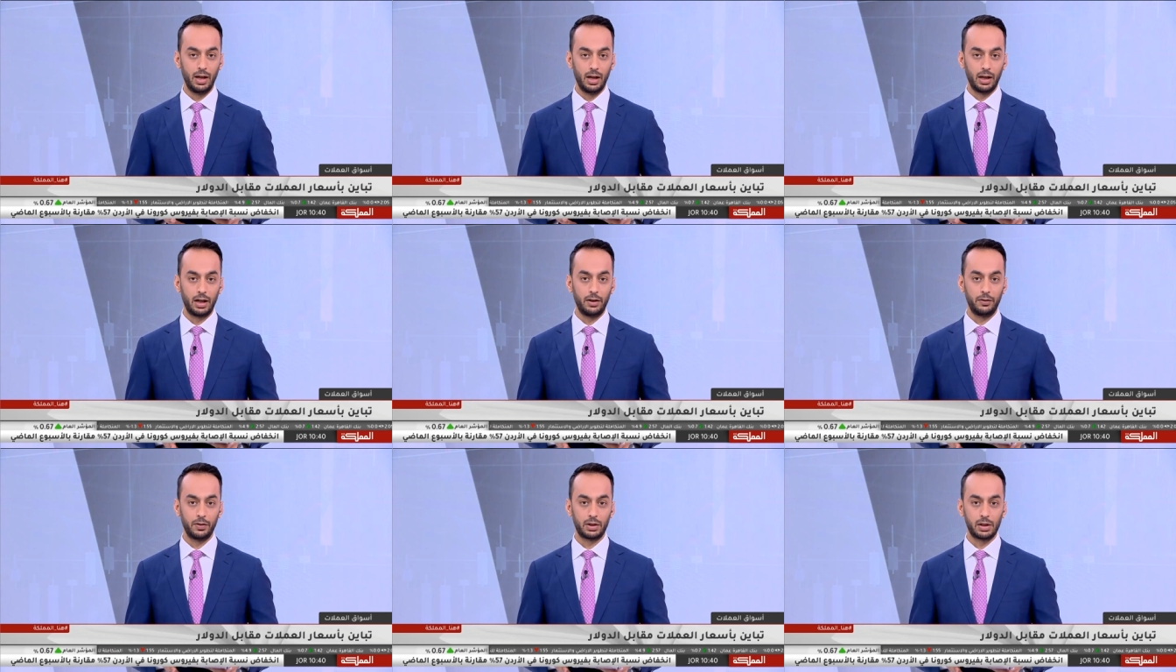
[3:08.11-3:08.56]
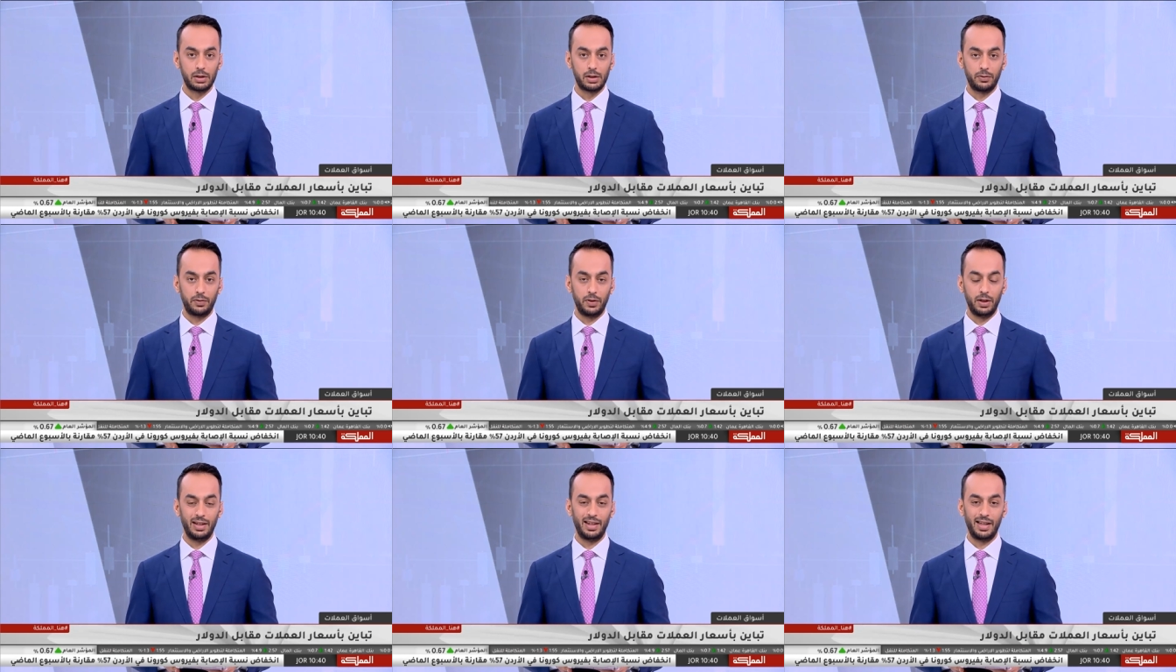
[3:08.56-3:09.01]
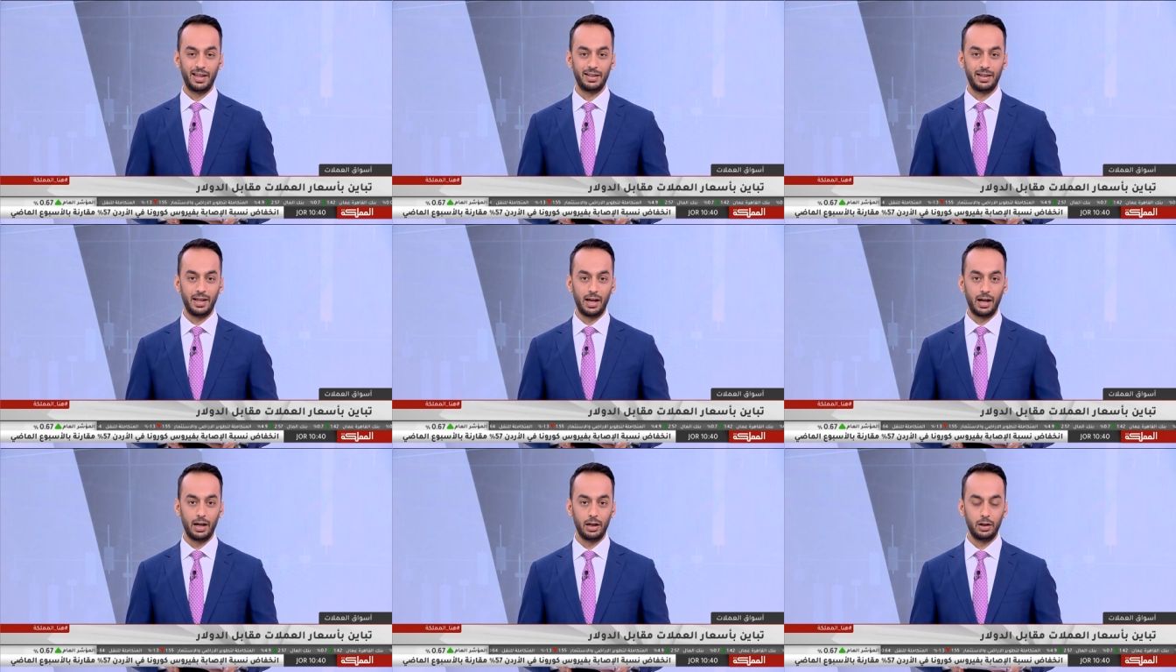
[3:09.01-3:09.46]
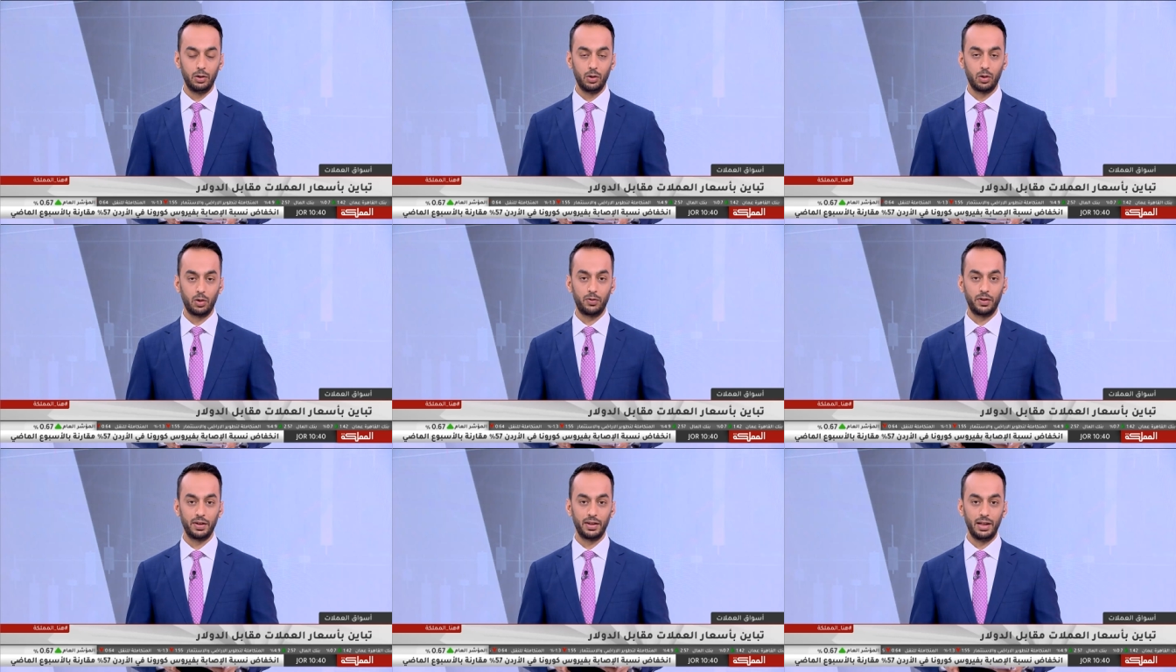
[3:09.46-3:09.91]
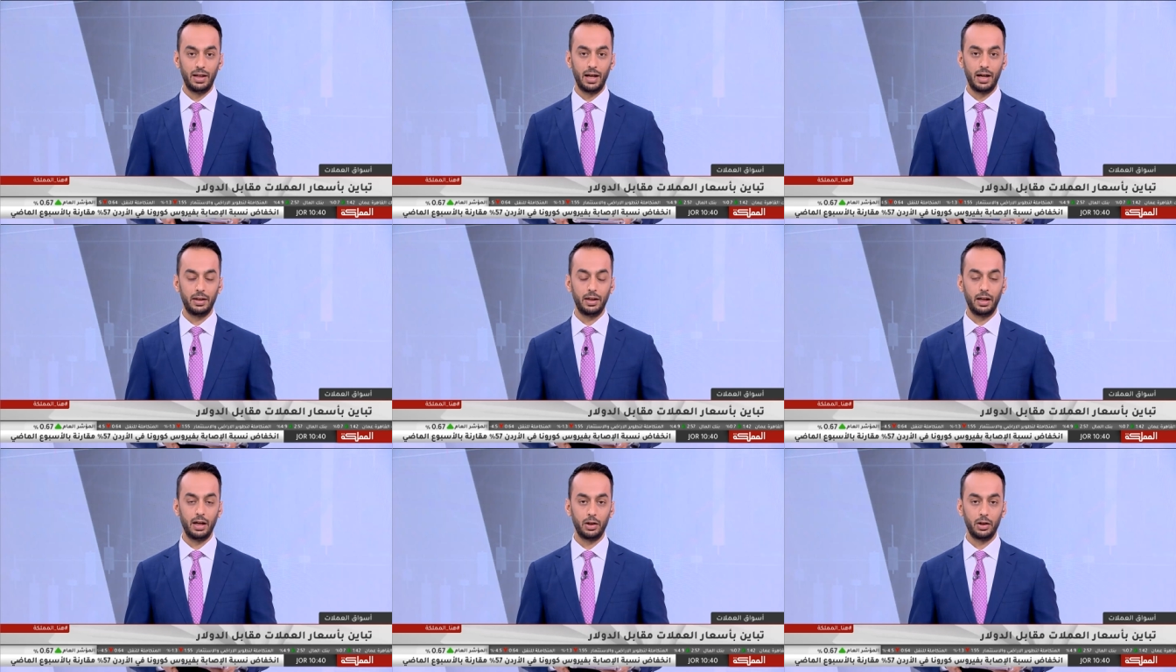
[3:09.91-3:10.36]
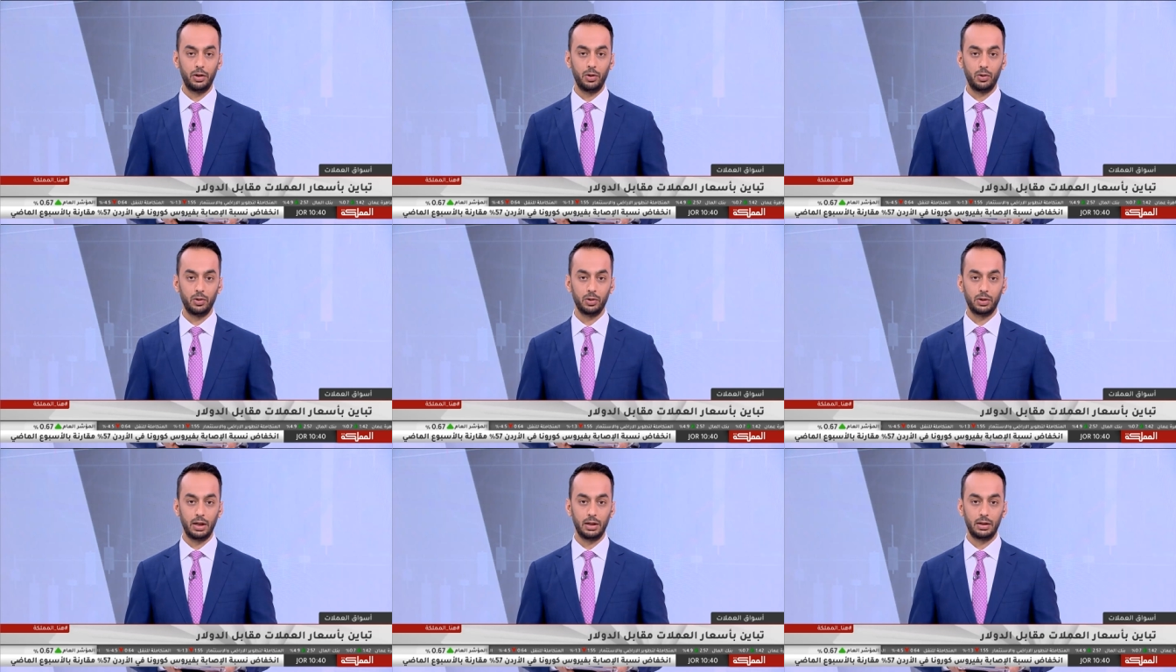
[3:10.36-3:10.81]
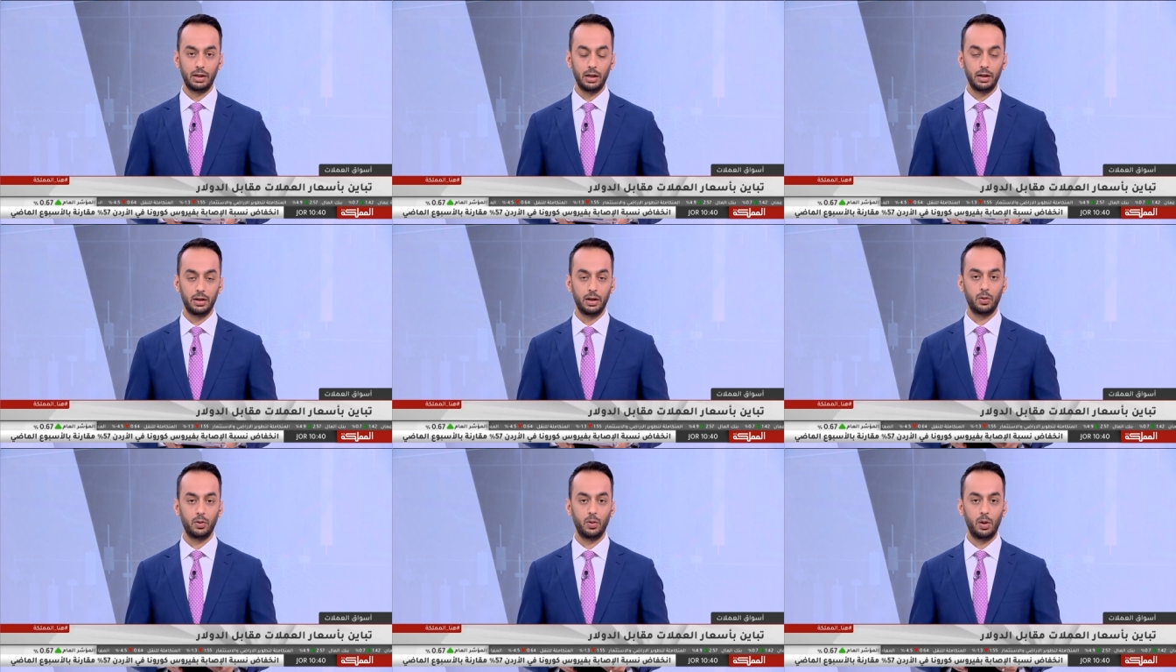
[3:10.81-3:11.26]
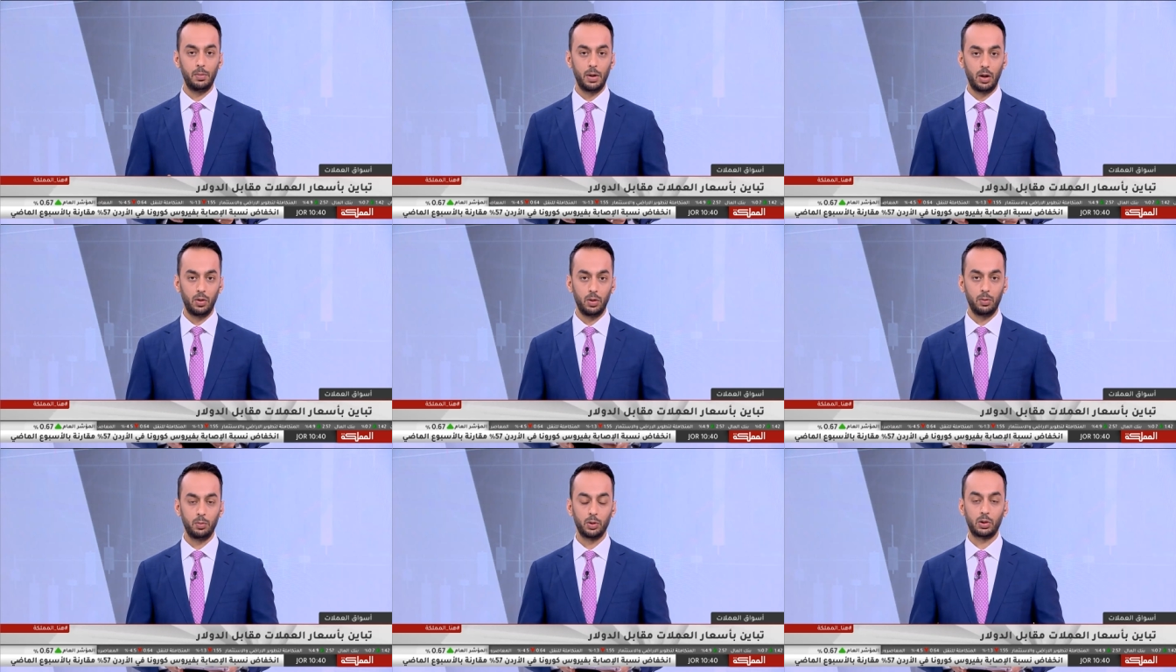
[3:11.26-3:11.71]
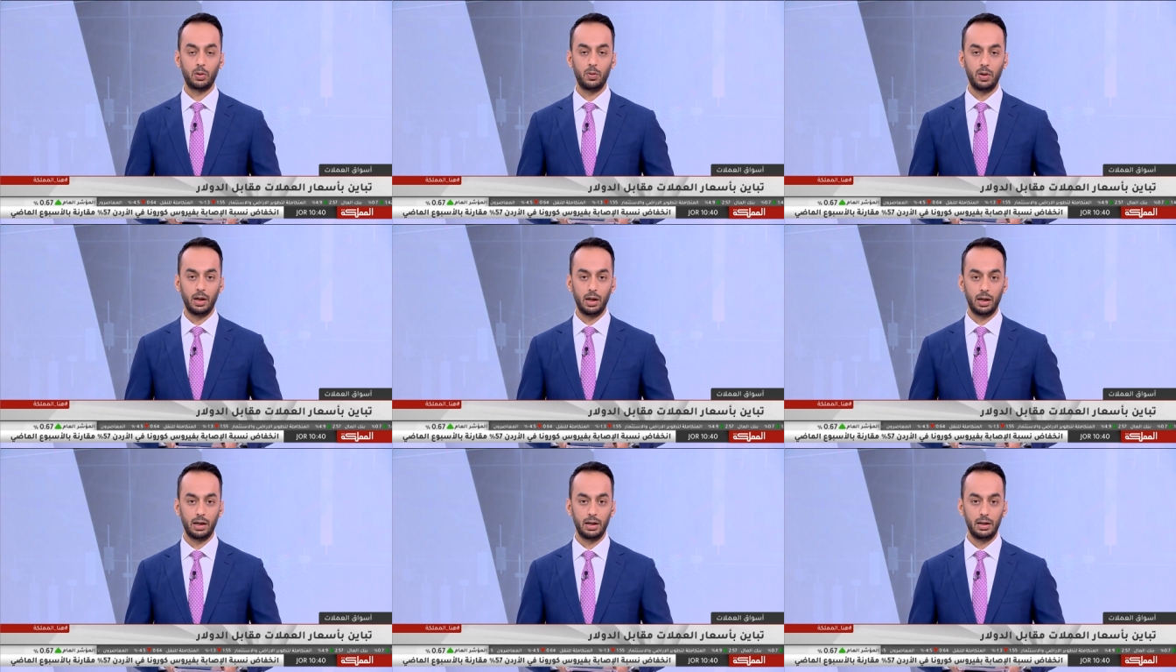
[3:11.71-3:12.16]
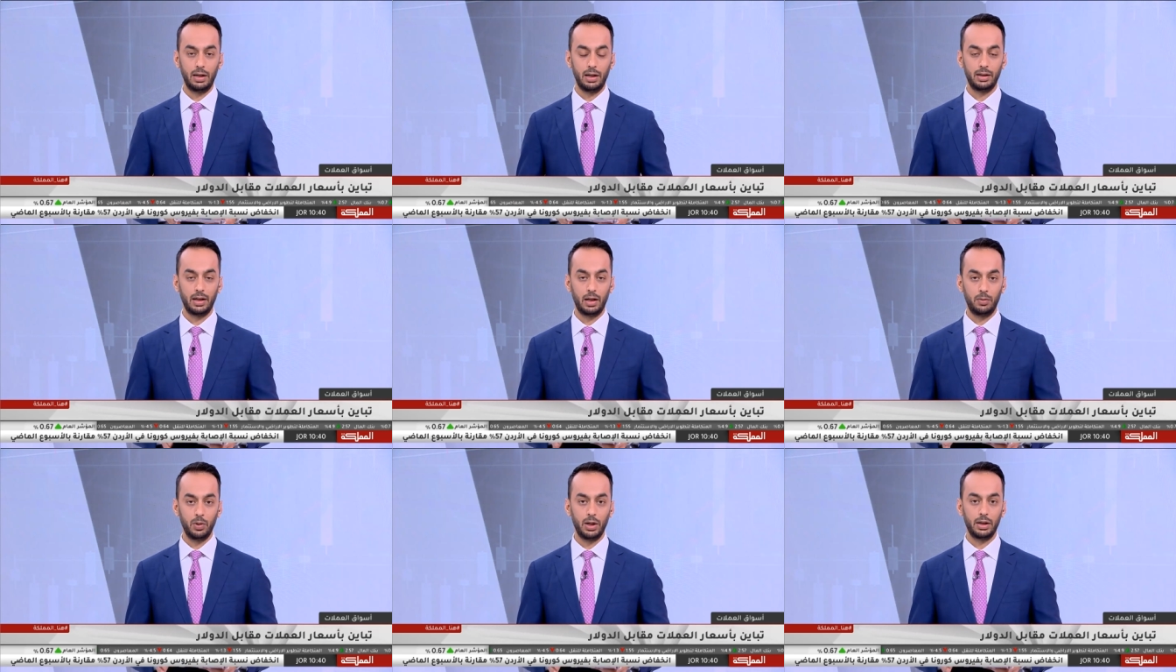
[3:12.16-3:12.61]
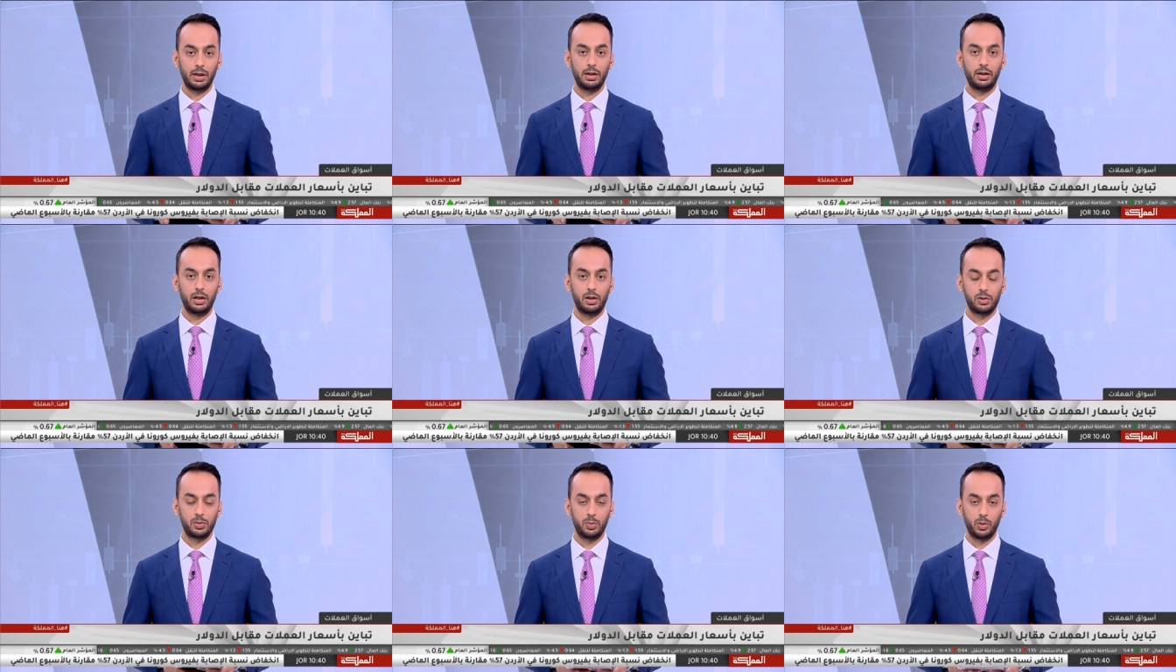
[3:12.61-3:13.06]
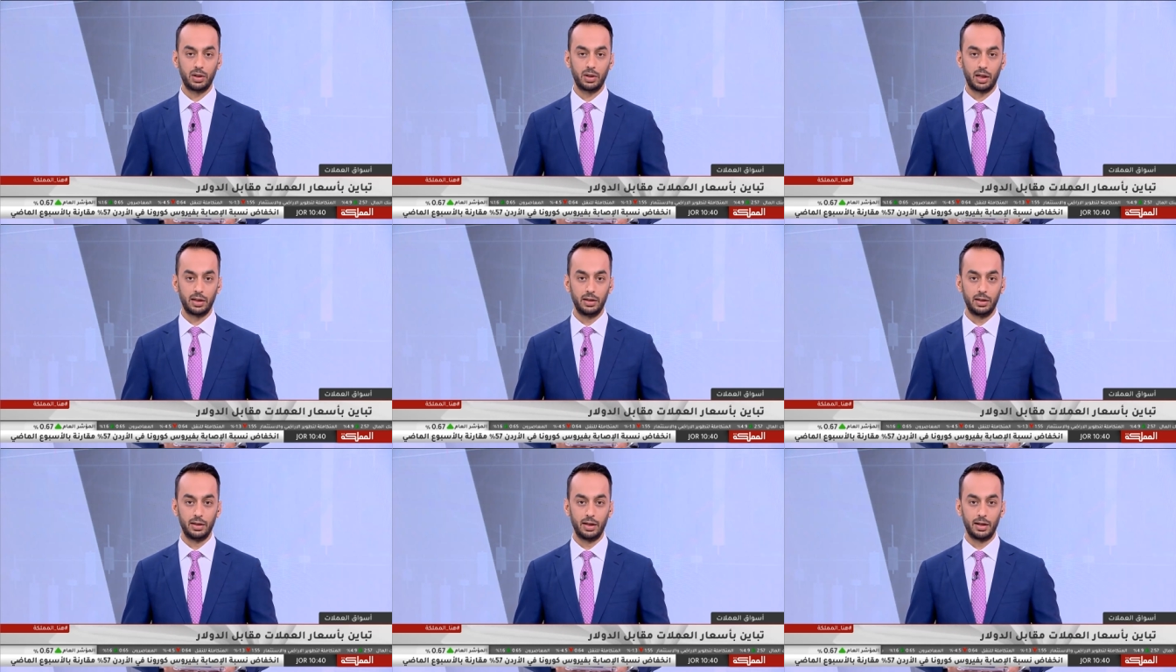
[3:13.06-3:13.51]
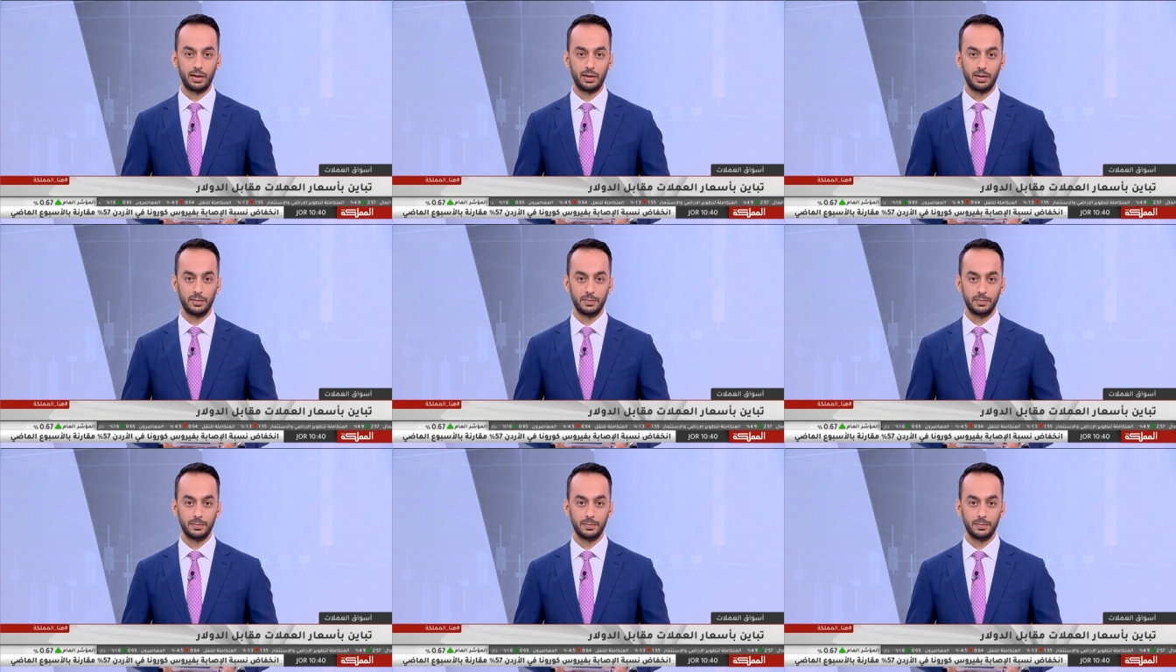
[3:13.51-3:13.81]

كيف تصفين أداء اليورو في ظل هذه الضغوطات أيضا وما هو المتوقع خلال تعاملات هذا الأسبوع تحديدا